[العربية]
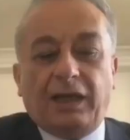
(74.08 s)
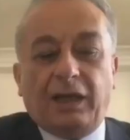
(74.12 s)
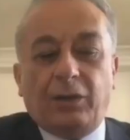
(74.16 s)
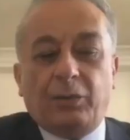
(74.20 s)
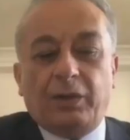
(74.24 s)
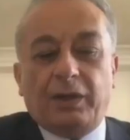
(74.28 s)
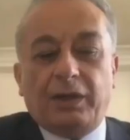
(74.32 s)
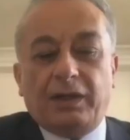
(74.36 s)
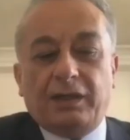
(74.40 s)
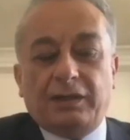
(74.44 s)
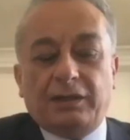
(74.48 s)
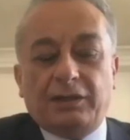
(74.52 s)

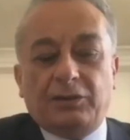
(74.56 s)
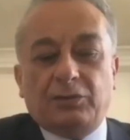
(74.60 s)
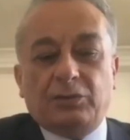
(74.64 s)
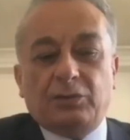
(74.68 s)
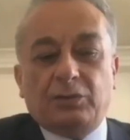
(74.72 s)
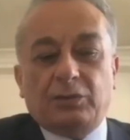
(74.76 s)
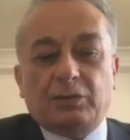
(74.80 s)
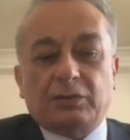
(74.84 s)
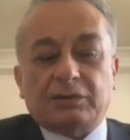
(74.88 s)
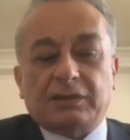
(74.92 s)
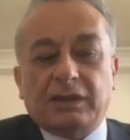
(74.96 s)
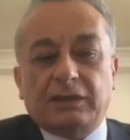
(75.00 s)
اولا
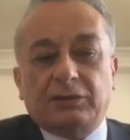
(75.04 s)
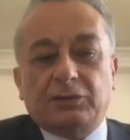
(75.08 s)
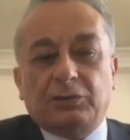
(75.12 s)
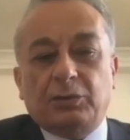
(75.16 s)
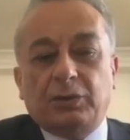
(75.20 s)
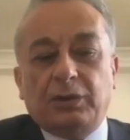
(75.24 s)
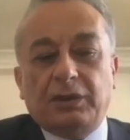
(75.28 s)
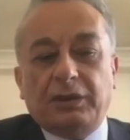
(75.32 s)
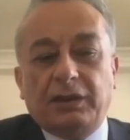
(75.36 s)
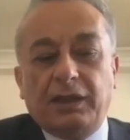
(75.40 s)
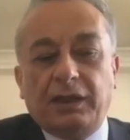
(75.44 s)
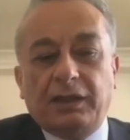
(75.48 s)
انه
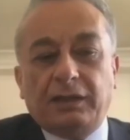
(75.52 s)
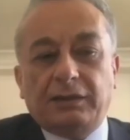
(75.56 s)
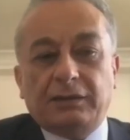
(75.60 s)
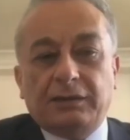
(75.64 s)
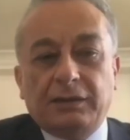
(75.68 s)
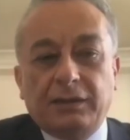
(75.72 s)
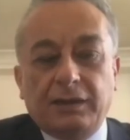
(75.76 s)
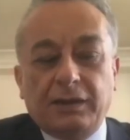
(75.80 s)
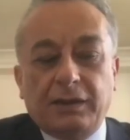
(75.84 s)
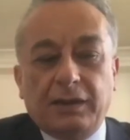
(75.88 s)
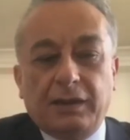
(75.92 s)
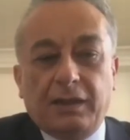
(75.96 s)
صندوق النقد
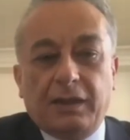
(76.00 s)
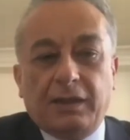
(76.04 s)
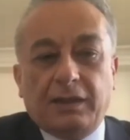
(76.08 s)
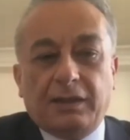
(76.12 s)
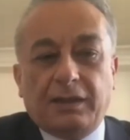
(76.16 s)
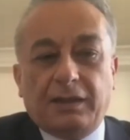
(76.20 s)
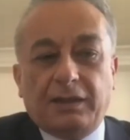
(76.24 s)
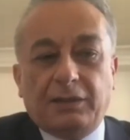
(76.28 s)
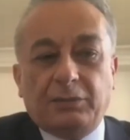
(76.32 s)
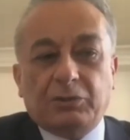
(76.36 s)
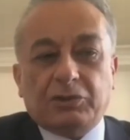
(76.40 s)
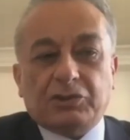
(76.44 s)

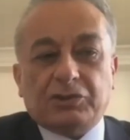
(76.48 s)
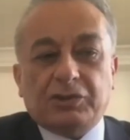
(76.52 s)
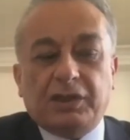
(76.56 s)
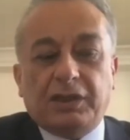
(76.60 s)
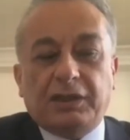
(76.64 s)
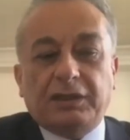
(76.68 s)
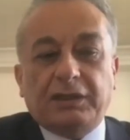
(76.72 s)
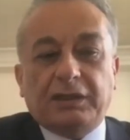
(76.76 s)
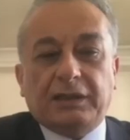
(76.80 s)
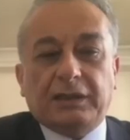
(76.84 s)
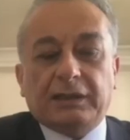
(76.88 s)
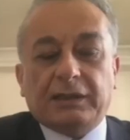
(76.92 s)
يعني مش
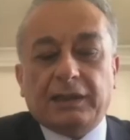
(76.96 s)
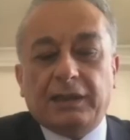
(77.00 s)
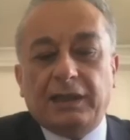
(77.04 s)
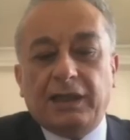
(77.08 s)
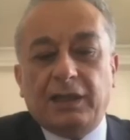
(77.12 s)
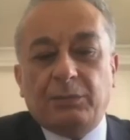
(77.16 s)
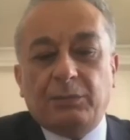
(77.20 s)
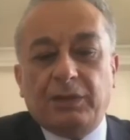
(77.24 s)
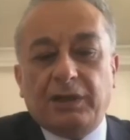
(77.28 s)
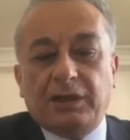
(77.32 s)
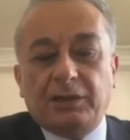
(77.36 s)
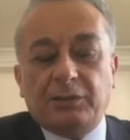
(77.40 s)
صحيح
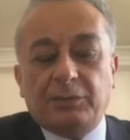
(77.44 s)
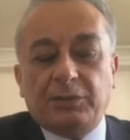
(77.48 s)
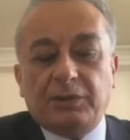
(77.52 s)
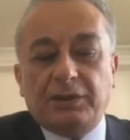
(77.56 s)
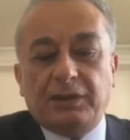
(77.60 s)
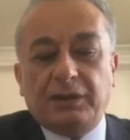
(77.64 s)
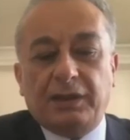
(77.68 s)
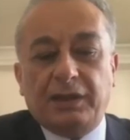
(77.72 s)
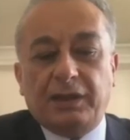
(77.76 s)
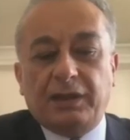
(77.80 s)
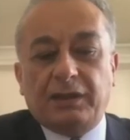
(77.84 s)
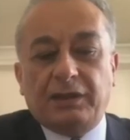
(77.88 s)
الكلام اللي
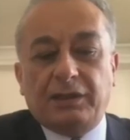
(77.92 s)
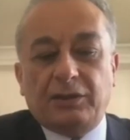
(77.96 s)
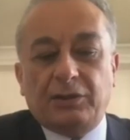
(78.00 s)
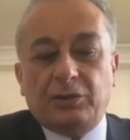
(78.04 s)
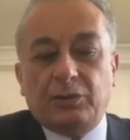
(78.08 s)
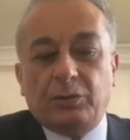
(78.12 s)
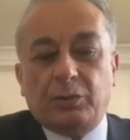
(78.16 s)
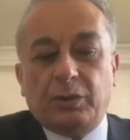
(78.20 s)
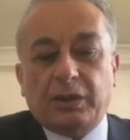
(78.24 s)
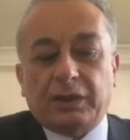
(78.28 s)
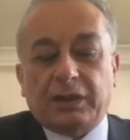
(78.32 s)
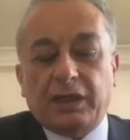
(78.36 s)
بينقال
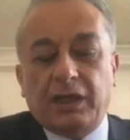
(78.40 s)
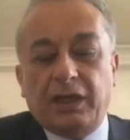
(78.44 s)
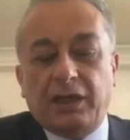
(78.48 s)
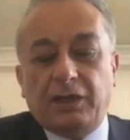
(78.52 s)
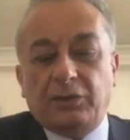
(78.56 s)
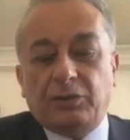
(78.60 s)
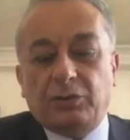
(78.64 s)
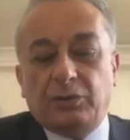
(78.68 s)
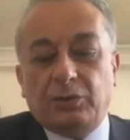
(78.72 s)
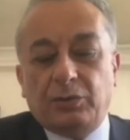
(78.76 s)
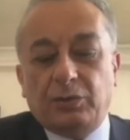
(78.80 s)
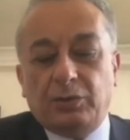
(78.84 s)
انه
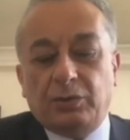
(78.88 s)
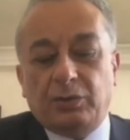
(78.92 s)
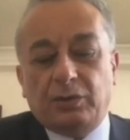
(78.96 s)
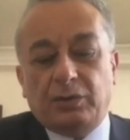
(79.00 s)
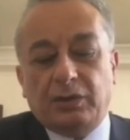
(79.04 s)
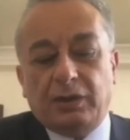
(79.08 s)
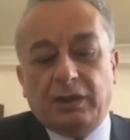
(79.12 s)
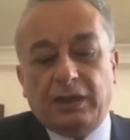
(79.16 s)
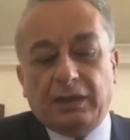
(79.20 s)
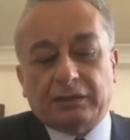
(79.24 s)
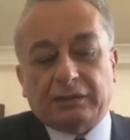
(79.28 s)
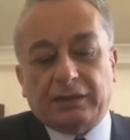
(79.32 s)
وكانه
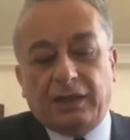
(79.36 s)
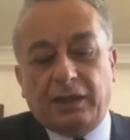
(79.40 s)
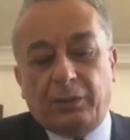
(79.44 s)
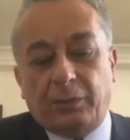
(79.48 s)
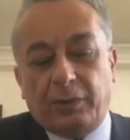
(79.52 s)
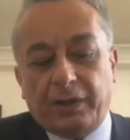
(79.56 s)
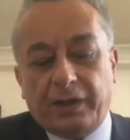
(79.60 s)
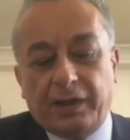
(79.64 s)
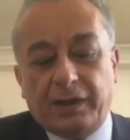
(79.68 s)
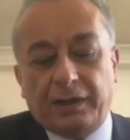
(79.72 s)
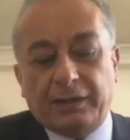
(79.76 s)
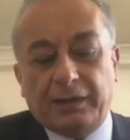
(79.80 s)
قطع
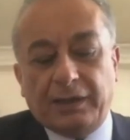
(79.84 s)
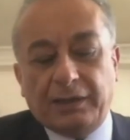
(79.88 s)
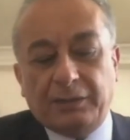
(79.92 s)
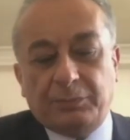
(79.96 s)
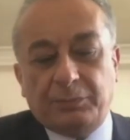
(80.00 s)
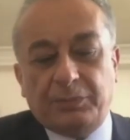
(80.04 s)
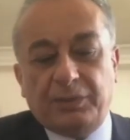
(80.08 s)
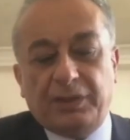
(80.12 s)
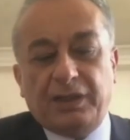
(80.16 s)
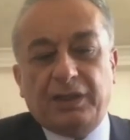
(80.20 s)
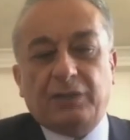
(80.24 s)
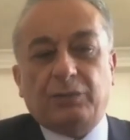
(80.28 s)
ورقه
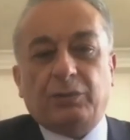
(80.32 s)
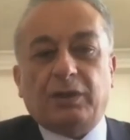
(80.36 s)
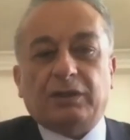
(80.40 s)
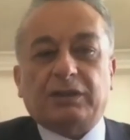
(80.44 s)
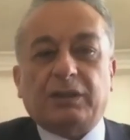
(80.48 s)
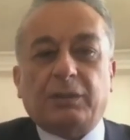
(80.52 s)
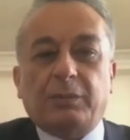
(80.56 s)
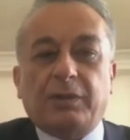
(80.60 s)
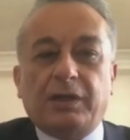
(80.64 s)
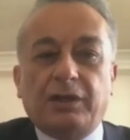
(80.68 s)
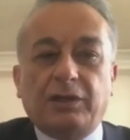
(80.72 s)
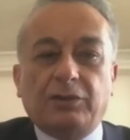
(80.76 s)
للبنان
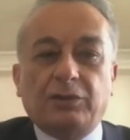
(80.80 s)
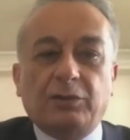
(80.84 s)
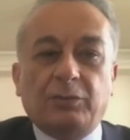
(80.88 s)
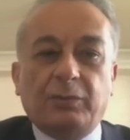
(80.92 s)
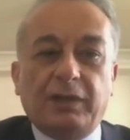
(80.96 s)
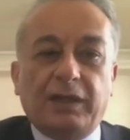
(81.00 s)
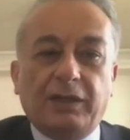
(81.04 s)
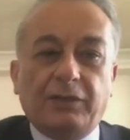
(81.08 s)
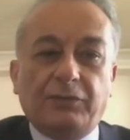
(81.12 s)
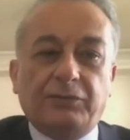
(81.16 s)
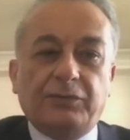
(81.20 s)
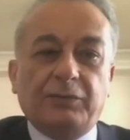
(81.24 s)
واعتبر انه
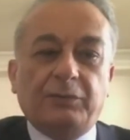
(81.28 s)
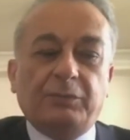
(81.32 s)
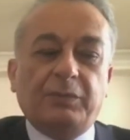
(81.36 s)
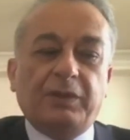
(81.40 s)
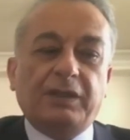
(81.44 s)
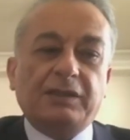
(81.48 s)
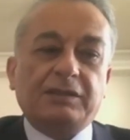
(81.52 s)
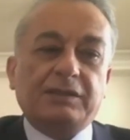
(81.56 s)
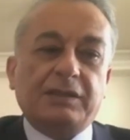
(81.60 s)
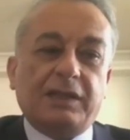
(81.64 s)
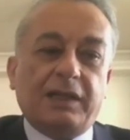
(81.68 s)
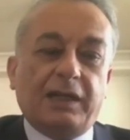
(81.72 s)
ملف
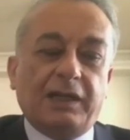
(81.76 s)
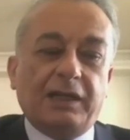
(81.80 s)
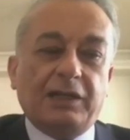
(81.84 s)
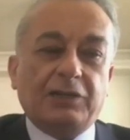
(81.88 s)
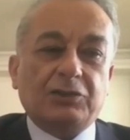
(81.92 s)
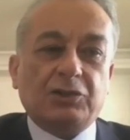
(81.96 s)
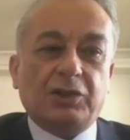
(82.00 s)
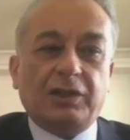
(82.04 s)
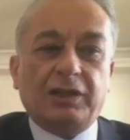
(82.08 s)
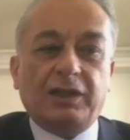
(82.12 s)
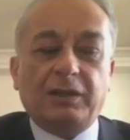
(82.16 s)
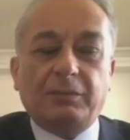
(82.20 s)
لبنان صار على
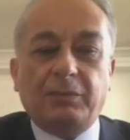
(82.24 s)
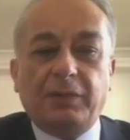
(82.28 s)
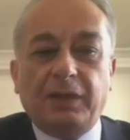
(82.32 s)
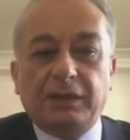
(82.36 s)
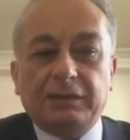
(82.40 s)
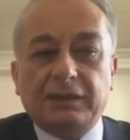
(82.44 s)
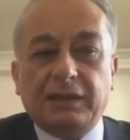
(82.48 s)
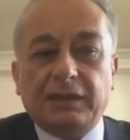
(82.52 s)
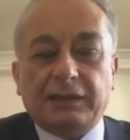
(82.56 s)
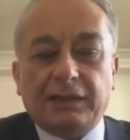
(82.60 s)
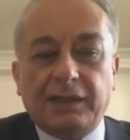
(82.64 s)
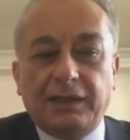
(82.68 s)
جنب،
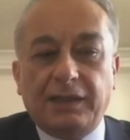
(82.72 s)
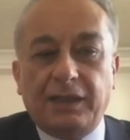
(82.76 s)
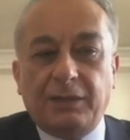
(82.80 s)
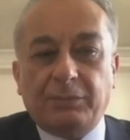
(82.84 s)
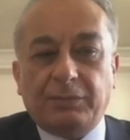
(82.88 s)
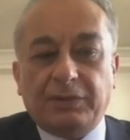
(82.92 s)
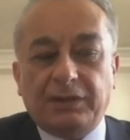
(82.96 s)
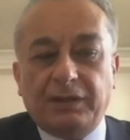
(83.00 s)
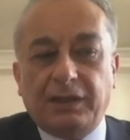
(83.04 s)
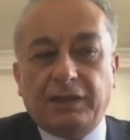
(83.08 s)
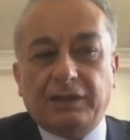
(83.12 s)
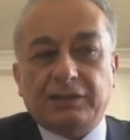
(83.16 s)
هذا
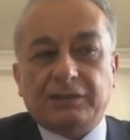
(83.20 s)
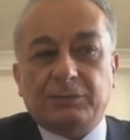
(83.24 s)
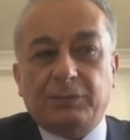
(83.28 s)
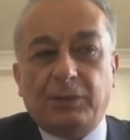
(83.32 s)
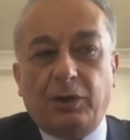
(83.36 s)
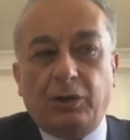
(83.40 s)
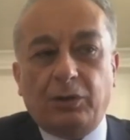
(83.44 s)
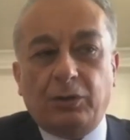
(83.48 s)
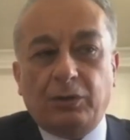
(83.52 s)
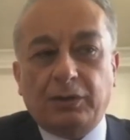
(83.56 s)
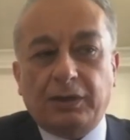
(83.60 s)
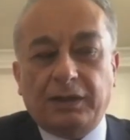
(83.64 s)
الكلام كنا
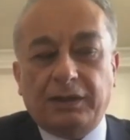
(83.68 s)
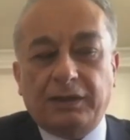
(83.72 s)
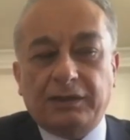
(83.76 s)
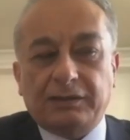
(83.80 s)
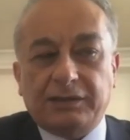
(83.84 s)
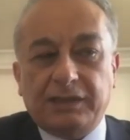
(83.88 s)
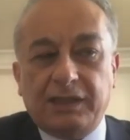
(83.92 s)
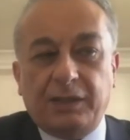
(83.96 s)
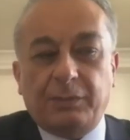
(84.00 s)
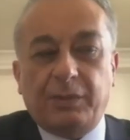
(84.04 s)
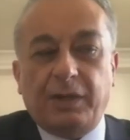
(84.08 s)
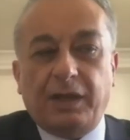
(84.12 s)
نسمعه يعني
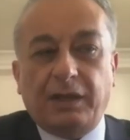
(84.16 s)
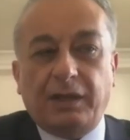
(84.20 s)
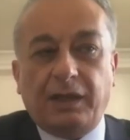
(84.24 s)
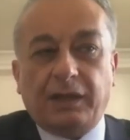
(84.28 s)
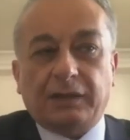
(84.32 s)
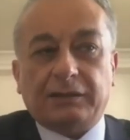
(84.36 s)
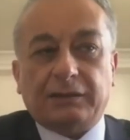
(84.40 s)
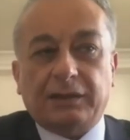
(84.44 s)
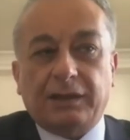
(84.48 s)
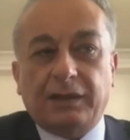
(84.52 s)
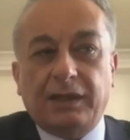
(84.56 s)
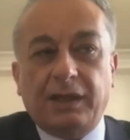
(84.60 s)
سابقا
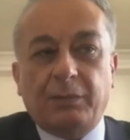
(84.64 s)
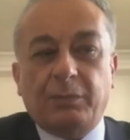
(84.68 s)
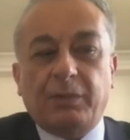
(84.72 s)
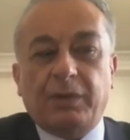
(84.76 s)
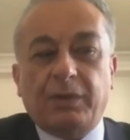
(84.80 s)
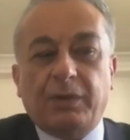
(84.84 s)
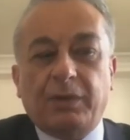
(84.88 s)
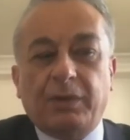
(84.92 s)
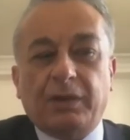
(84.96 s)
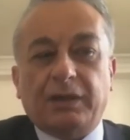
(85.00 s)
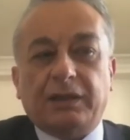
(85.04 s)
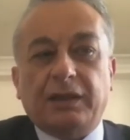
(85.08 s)
حتى لما
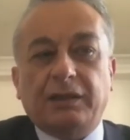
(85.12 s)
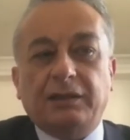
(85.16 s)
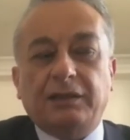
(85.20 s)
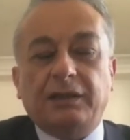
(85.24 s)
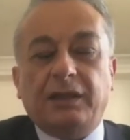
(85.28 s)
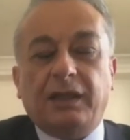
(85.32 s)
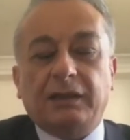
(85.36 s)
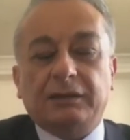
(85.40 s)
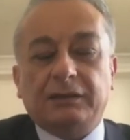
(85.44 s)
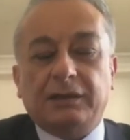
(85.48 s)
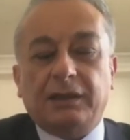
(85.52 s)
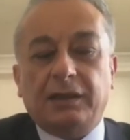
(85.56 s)
كان
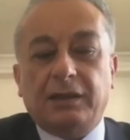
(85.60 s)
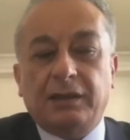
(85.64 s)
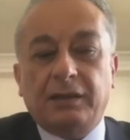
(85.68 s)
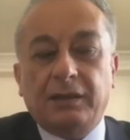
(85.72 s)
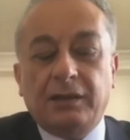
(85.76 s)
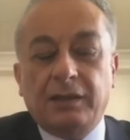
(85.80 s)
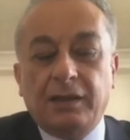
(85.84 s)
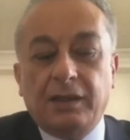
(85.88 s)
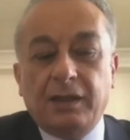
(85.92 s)
ينحط